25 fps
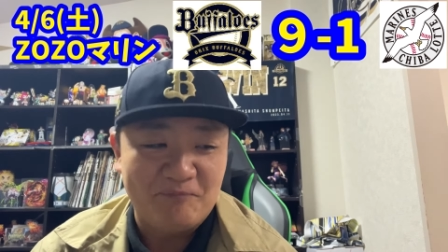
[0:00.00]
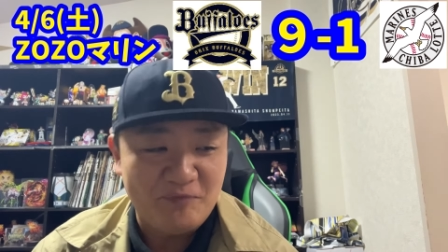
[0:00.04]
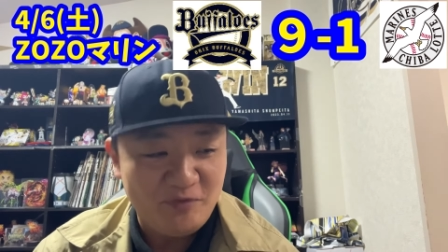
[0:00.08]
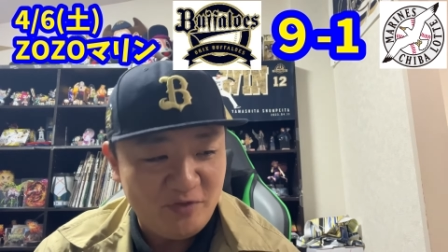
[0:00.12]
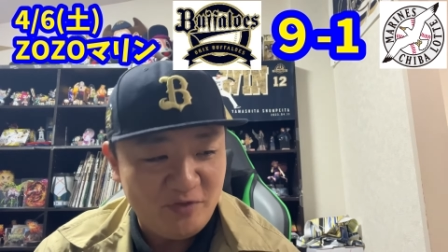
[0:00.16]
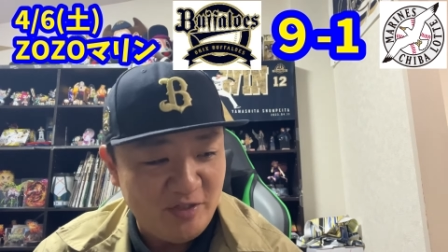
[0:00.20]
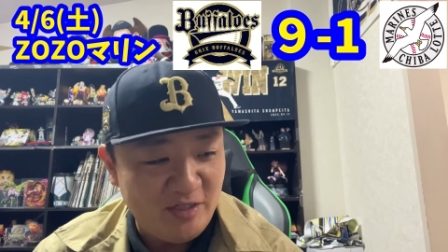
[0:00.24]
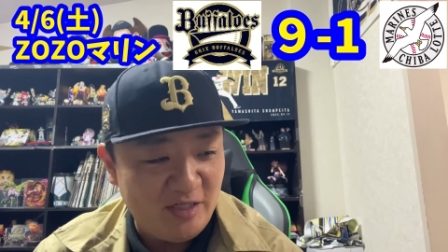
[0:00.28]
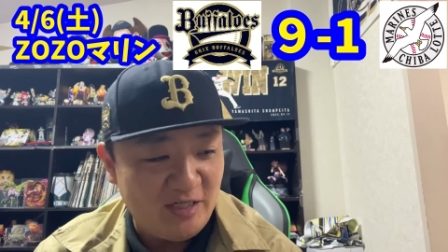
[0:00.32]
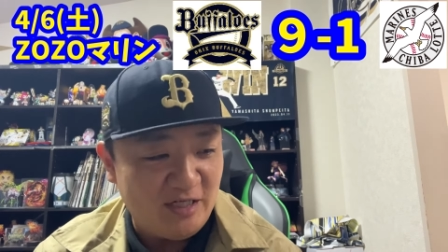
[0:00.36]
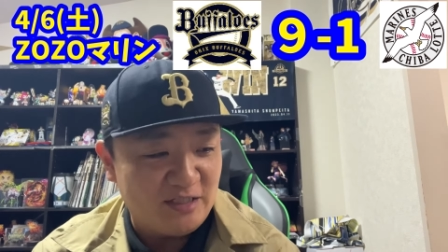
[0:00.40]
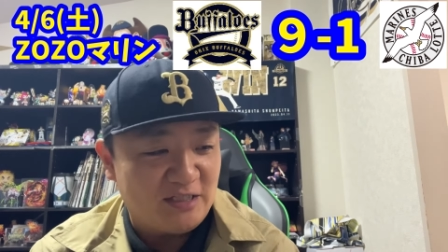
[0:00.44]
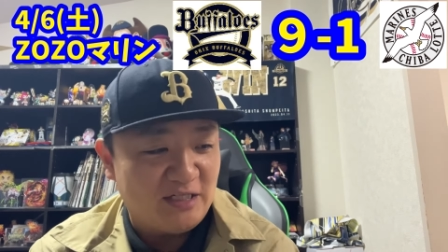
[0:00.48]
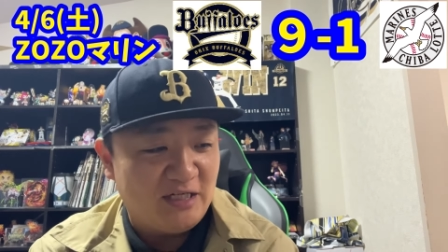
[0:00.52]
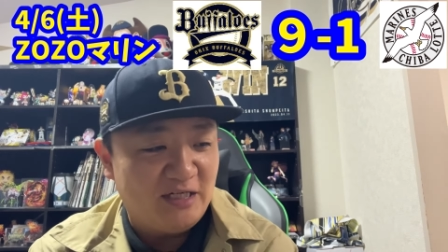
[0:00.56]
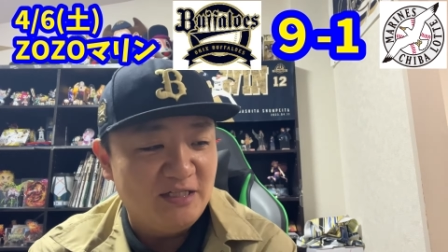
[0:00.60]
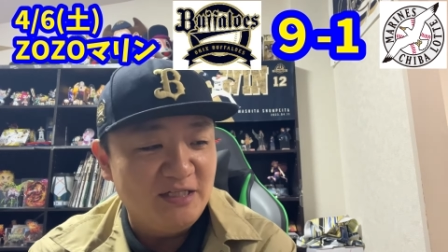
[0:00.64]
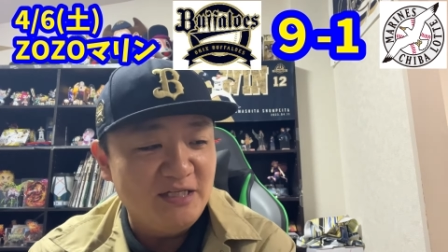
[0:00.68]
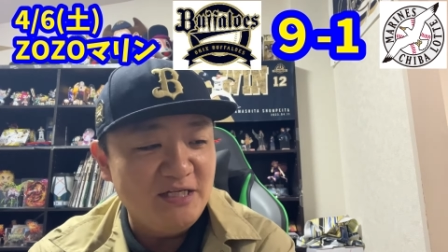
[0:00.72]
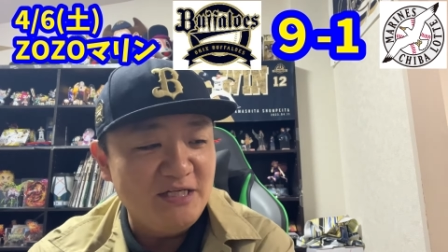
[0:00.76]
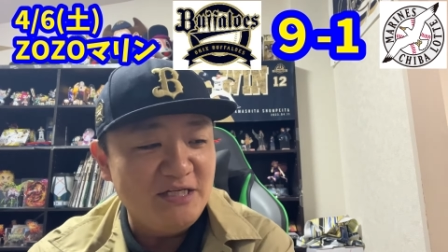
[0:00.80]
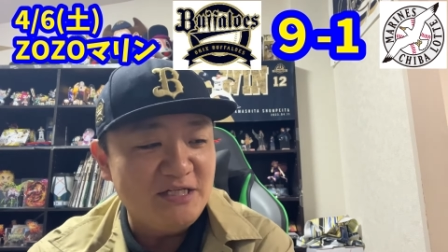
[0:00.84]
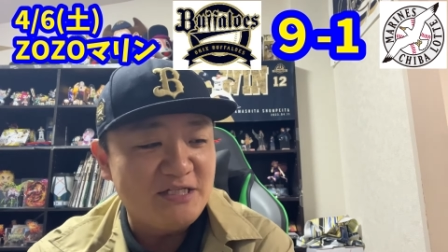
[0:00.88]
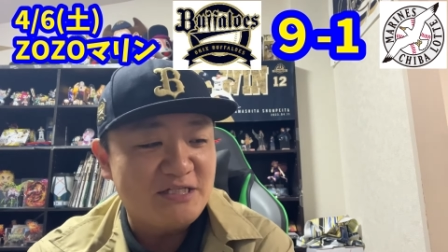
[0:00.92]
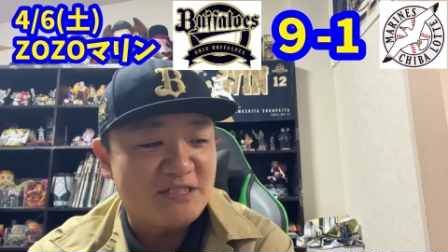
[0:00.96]
いやー、
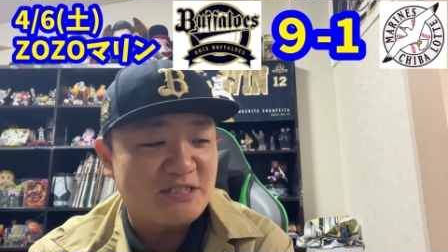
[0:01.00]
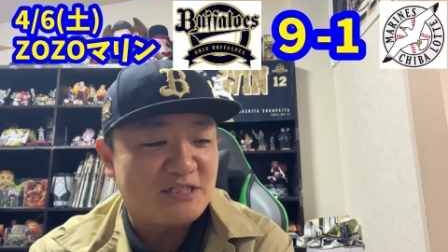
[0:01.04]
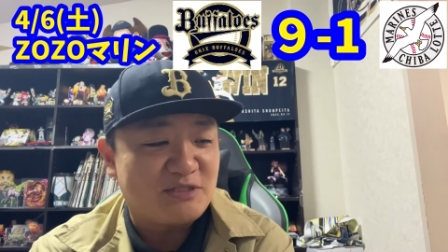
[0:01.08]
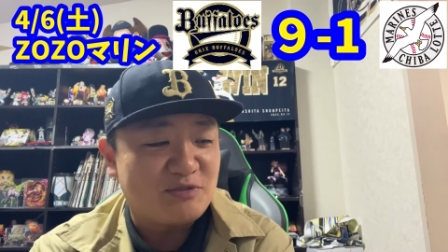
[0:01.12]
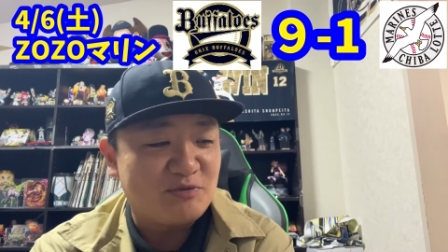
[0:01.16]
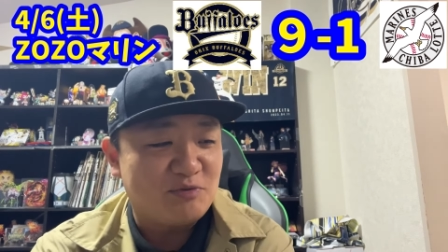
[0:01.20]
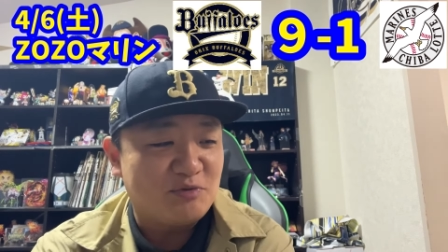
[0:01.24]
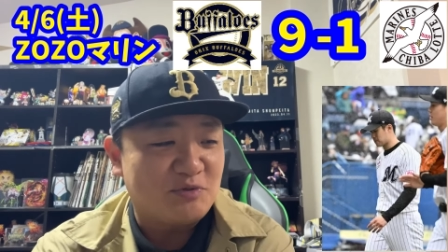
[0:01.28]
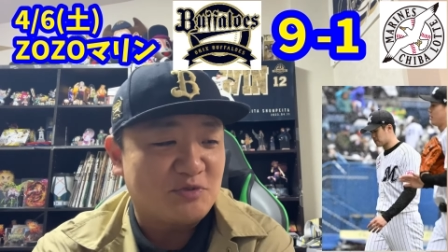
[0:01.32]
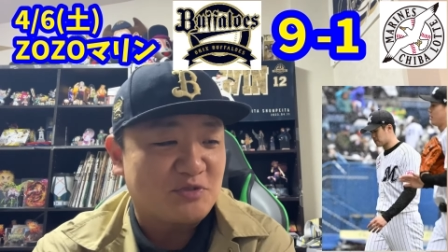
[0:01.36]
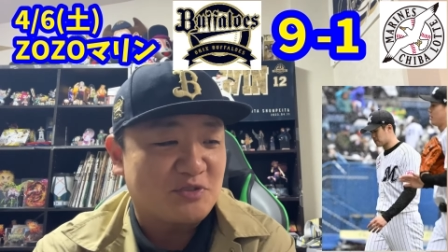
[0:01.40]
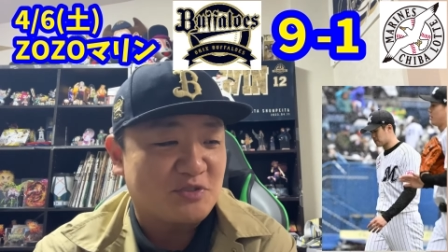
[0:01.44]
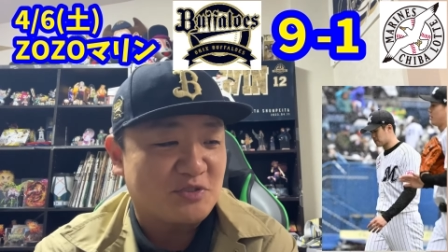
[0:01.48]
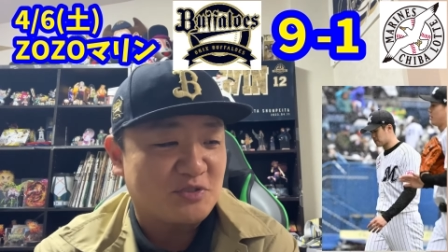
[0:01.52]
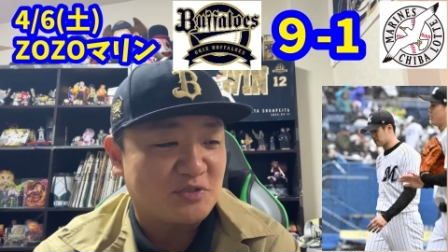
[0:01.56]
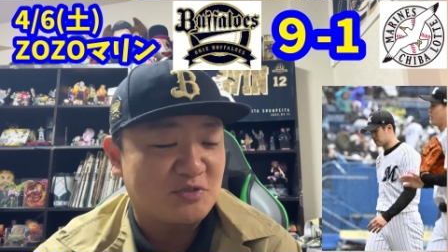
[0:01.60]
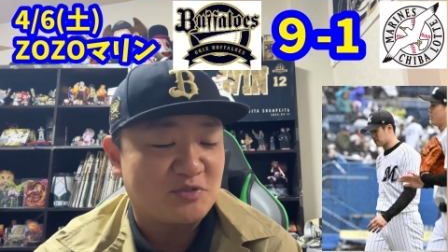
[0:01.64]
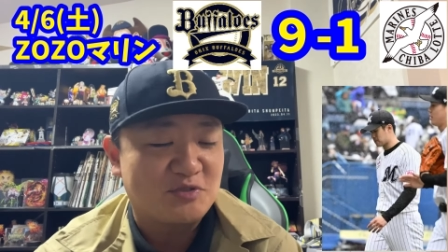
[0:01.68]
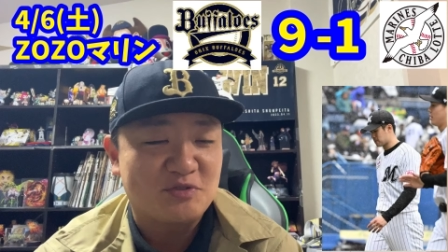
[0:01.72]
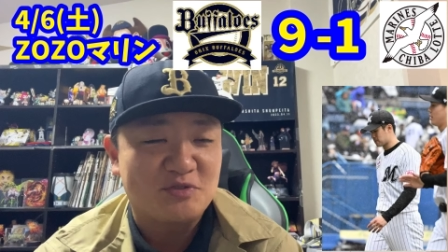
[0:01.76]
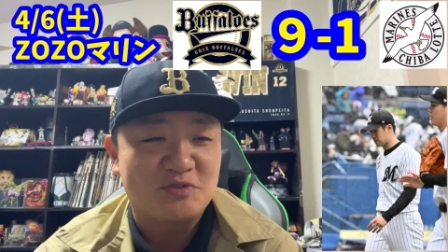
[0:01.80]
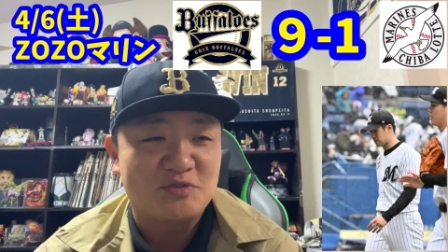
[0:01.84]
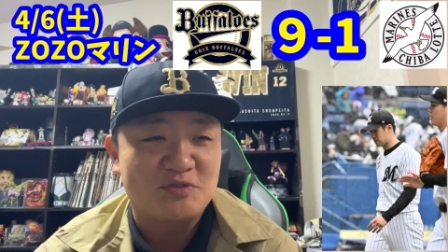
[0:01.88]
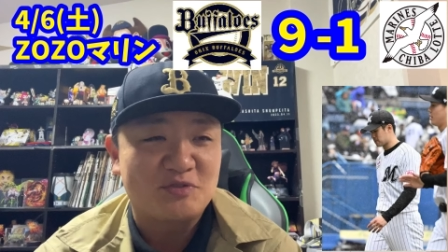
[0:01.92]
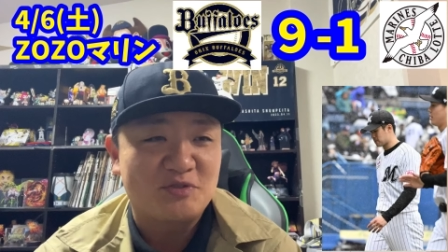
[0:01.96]
種市投
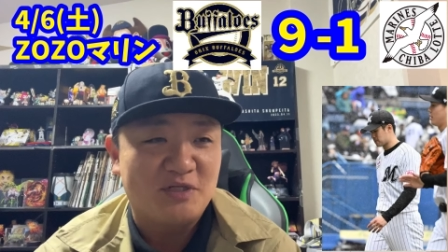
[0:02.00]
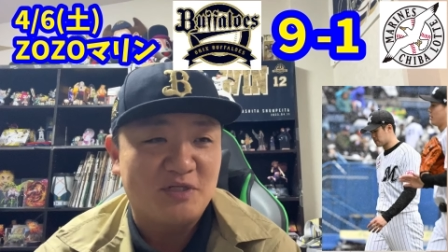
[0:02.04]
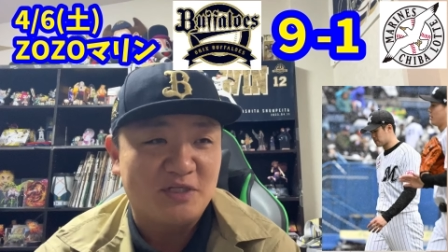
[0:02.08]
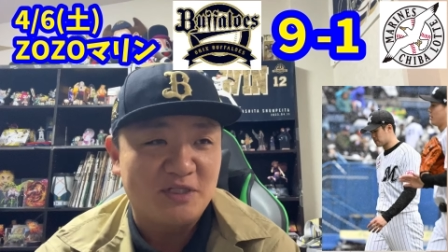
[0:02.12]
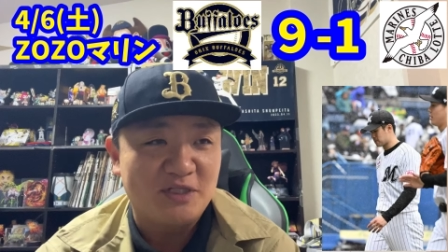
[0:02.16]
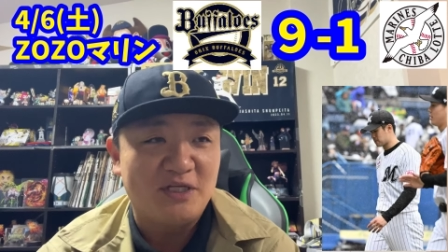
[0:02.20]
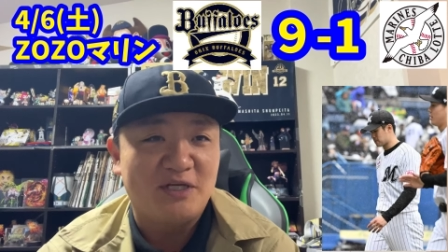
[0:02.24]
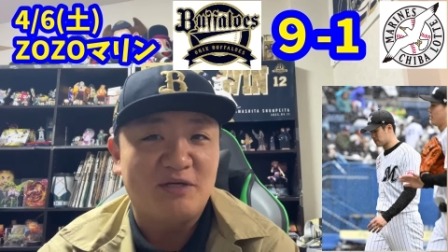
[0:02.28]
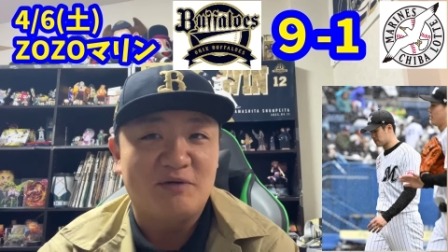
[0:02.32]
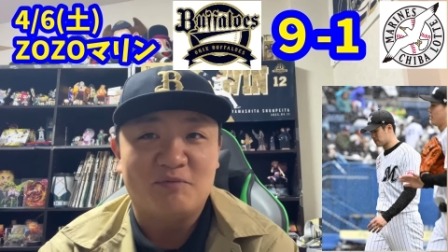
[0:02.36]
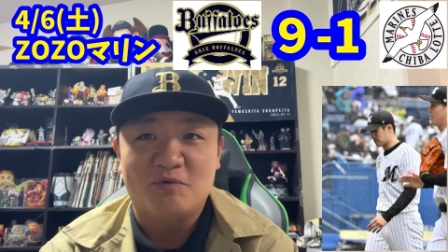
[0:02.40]
手はね、